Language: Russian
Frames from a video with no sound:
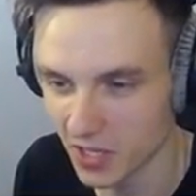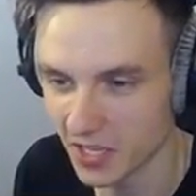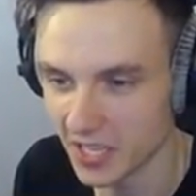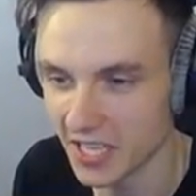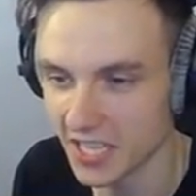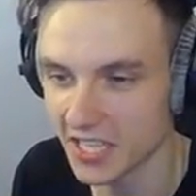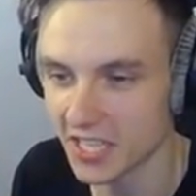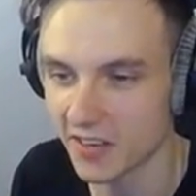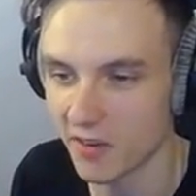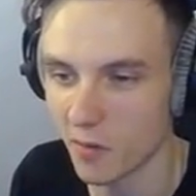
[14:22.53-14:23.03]

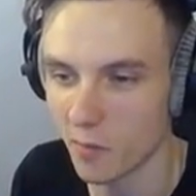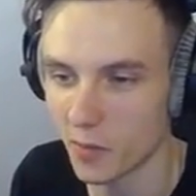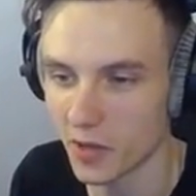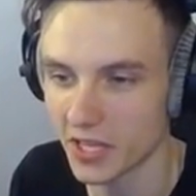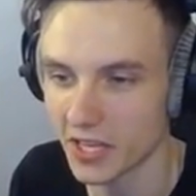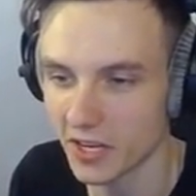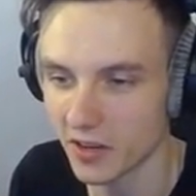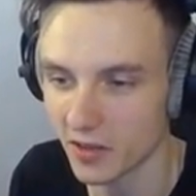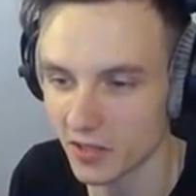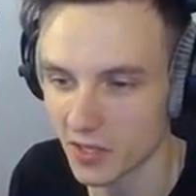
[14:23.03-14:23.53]
Если вам
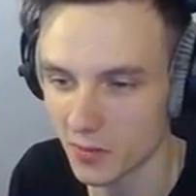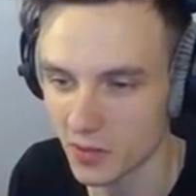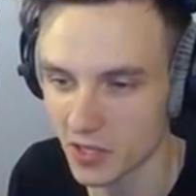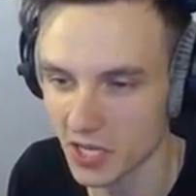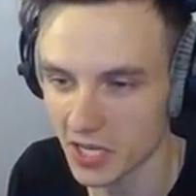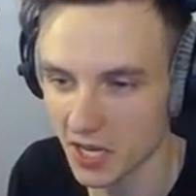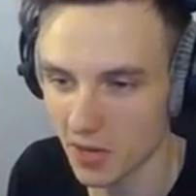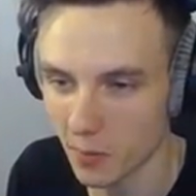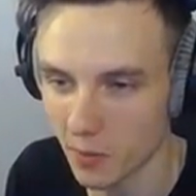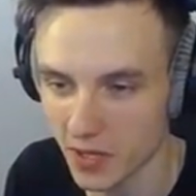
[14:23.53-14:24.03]
понравилось,
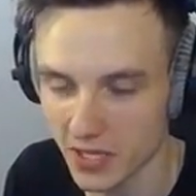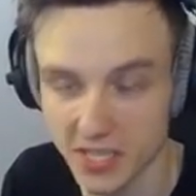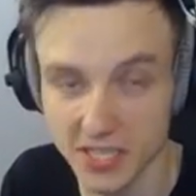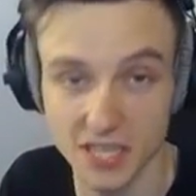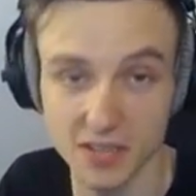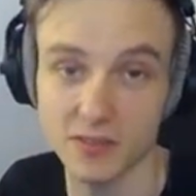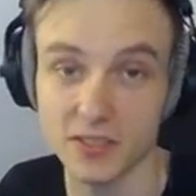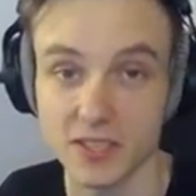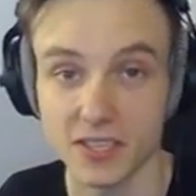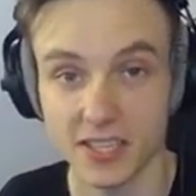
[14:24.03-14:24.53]
обязательно
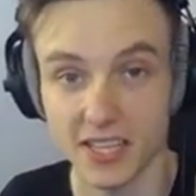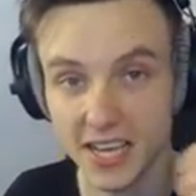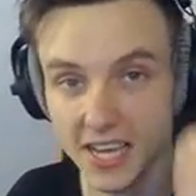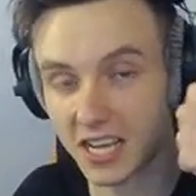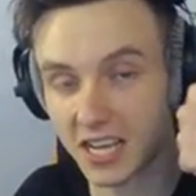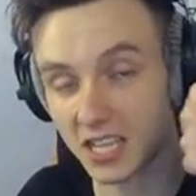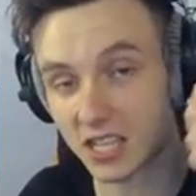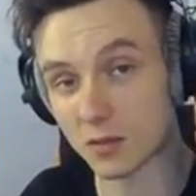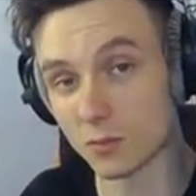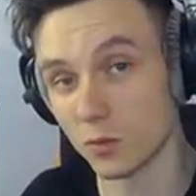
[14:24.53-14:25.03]
поставьте
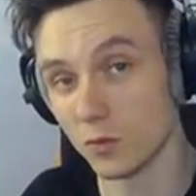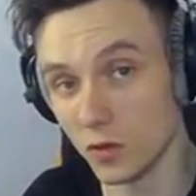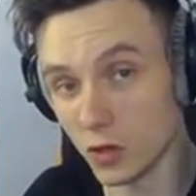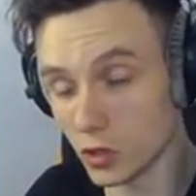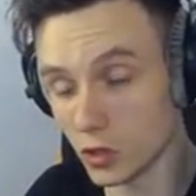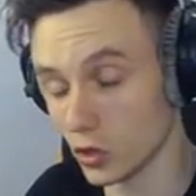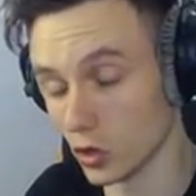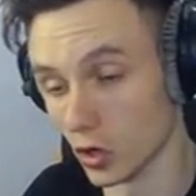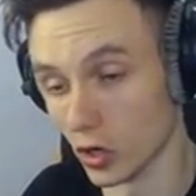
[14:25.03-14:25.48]
лайк этому видео.